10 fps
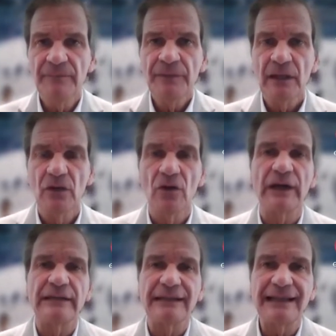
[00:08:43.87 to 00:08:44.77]
lo que
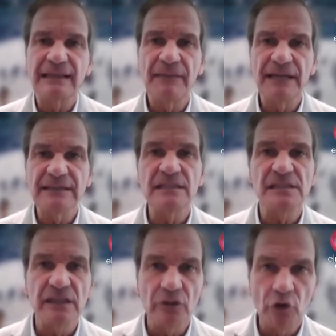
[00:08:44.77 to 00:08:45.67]
trata más el
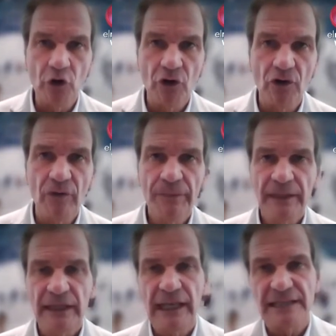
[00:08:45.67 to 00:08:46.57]
psicólogo
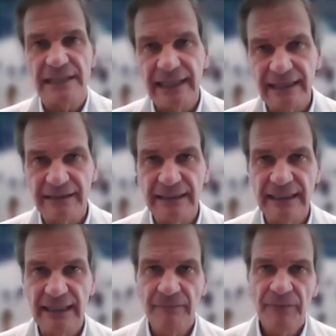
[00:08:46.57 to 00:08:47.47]
y la
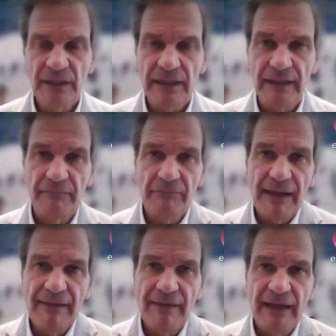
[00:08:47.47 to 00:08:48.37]
psiquiatría que va
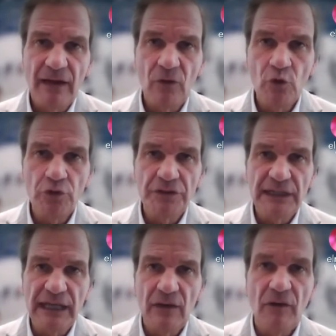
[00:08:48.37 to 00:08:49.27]
desde la
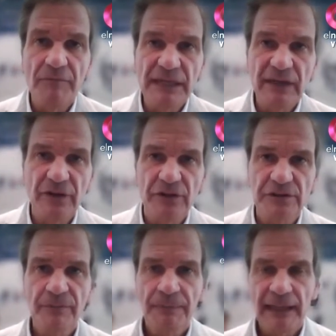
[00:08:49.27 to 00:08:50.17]
angustia, los miedos,
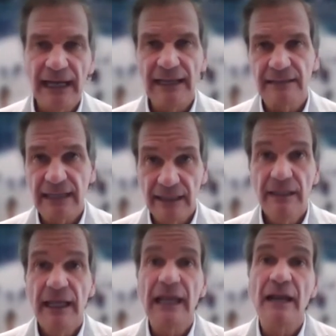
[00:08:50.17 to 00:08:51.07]

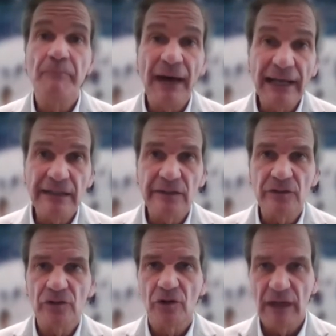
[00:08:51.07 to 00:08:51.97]
hasta el pánico
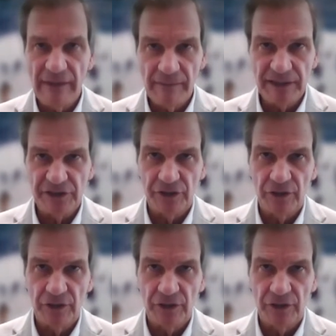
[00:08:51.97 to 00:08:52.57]
o la depresión.